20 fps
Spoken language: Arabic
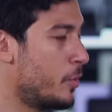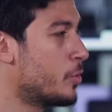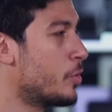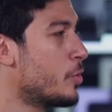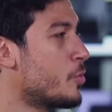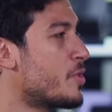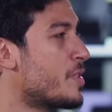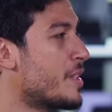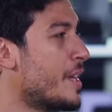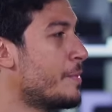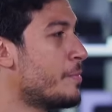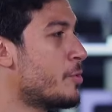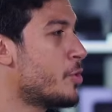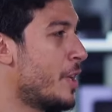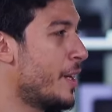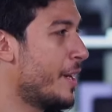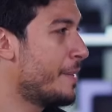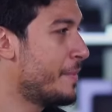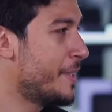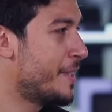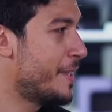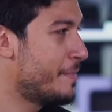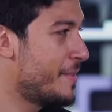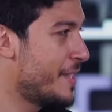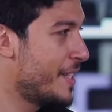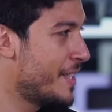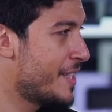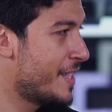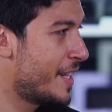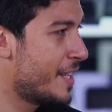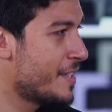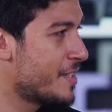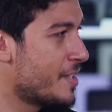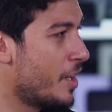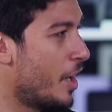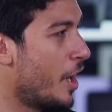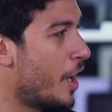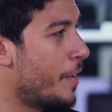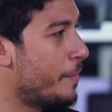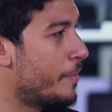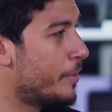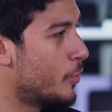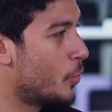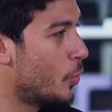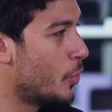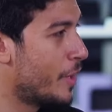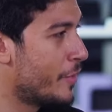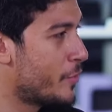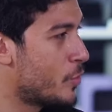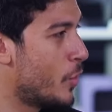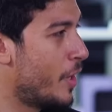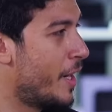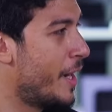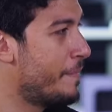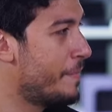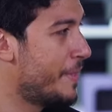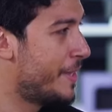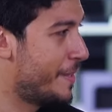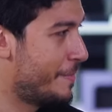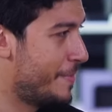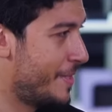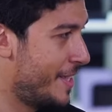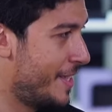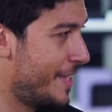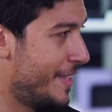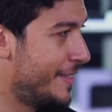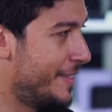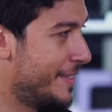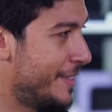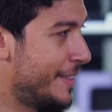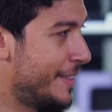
قلت له ازاي مش قلقان من التمثيل اذا كان صاحب الدور نفسه قلقان من التمثيل طب ما